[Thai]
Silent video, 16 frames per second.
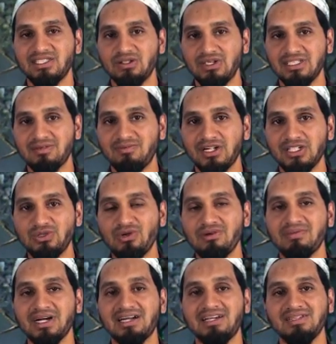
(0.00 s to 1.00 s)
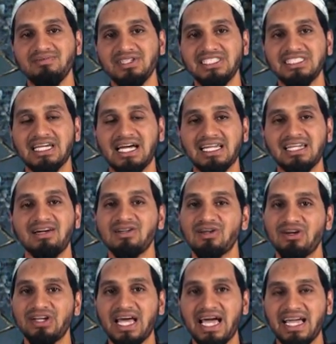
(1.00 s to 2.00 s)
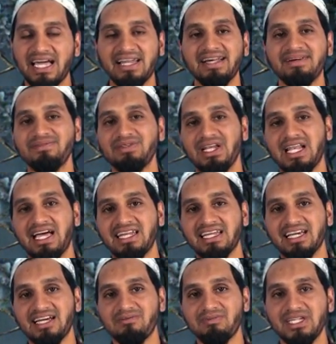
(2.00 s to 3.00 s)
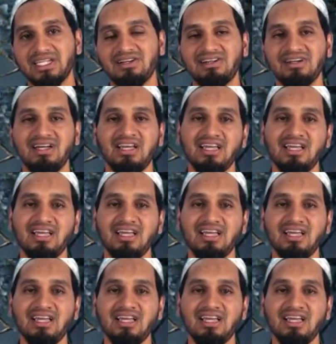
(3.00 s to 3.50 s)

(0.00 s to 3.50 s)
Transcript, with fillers: โดยเฉพาะช่วงมักกริดอิชาถ้ารอได้อัลฮัมดุลิละนะครับพี่น้อง